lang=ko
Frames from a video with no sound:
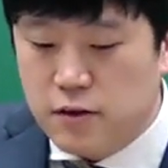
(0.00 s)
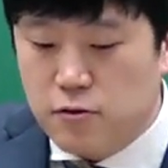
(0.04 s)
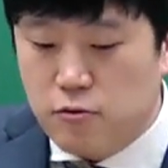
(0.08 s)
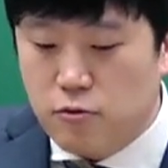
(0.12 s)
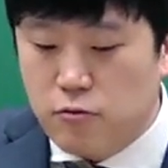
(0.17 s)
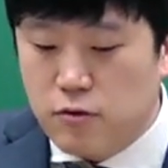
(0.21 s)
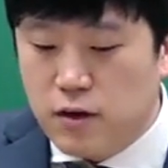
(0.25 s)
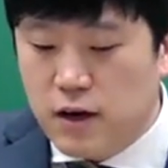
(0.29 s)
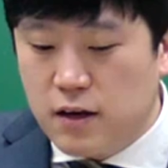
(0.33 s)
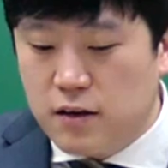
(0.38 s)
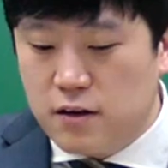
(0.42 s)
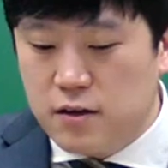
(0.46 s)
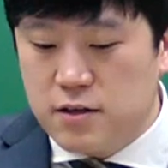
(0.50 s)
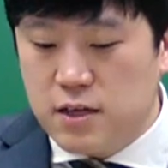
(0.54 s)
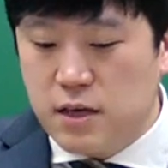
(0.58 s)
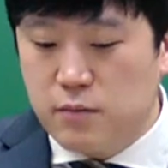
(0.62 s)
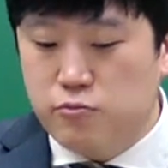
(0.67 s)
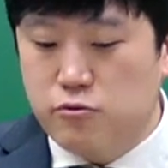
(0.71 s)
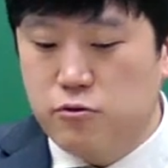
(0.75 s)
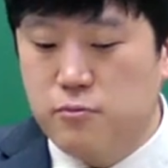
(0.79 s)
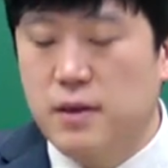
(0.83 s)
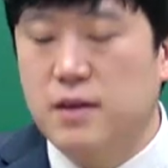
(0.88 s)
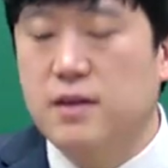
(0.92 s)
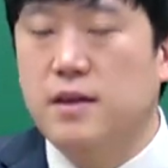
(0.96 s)
통과하는
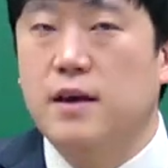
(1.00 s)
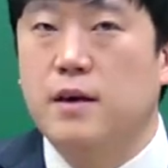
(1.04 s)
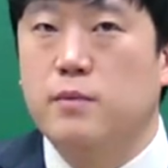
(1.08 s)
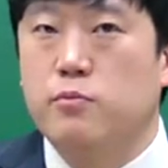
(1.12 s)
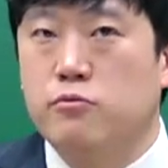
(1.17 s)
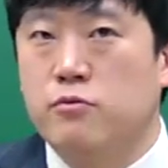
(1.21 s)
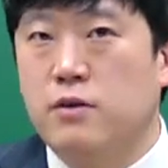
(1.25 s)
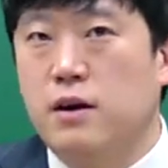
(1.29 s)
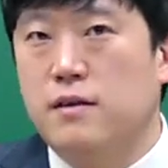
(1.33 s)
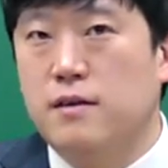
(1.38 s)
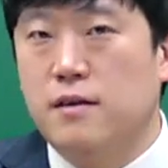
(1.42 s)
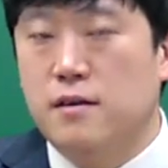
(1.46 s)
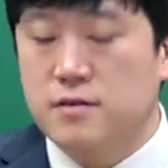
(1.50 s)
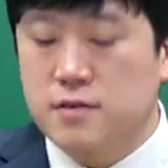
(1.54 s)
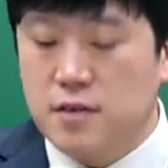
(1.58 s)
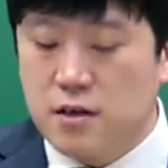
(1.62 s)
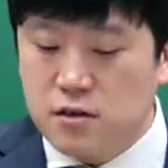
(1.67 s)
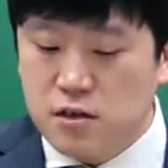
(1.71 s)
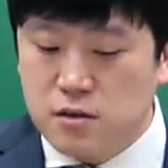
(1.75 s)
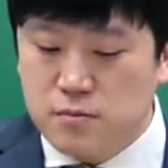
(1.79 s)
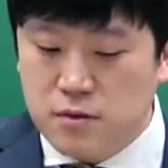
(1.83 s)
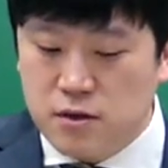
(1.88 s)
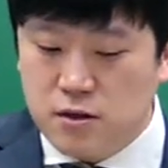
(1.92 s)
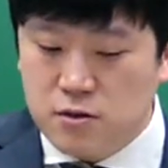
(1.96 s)
상품에 대해 부과되는
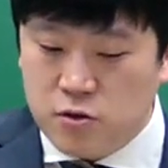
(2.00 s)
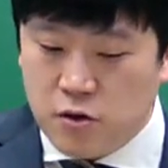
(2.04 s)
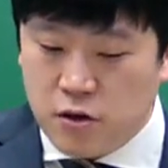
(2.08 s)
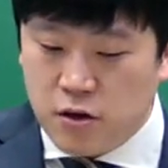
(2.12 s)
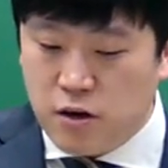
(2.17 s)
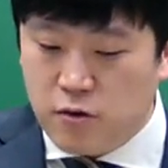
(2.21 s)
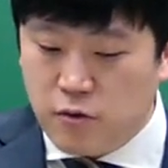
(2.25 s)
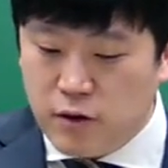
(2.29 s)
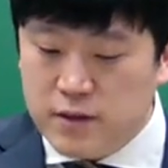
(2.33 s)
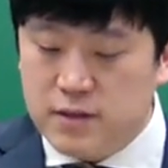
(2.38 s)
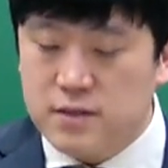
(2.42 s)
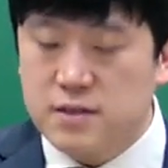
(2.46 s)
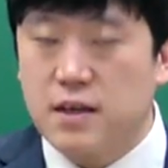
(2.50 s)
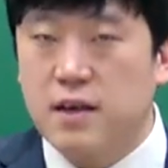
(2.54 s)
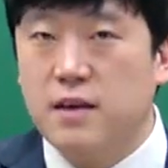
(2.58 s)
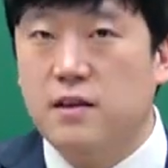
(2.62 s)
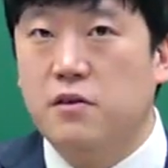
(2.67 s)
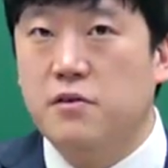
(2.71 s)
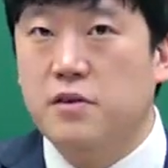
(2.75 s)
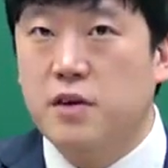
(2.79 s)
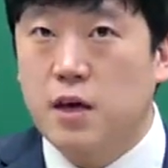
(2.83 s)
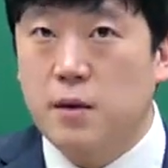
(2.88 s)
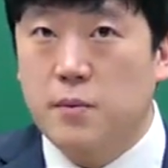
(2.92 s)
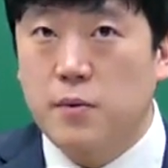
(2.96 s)
세금을 저희가 관세
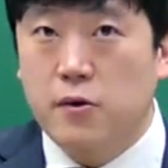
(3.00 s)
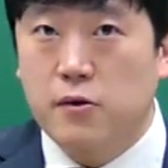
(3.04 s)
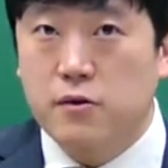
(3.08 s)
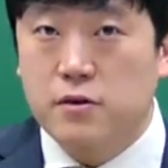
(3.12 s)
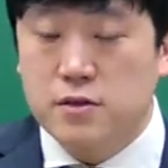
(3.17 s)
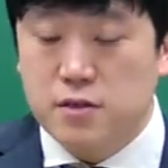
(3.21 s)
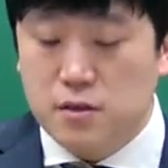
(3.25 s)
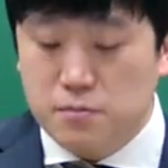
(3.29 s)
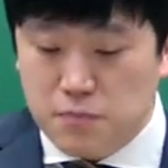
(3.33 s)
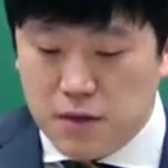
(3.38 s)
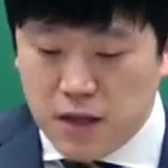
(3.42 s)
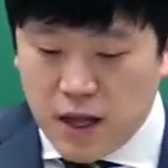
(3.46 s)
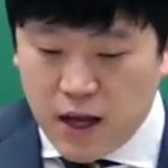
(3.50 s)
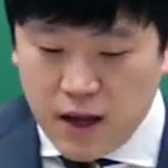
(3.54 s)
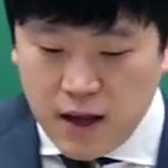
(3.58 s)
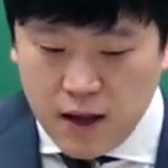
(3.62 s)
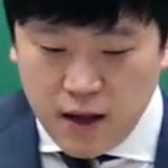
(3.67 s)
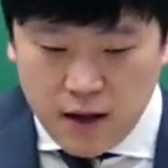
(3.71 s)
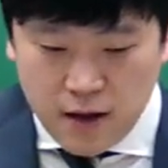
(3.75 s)
이렇게 표현을 씁니다.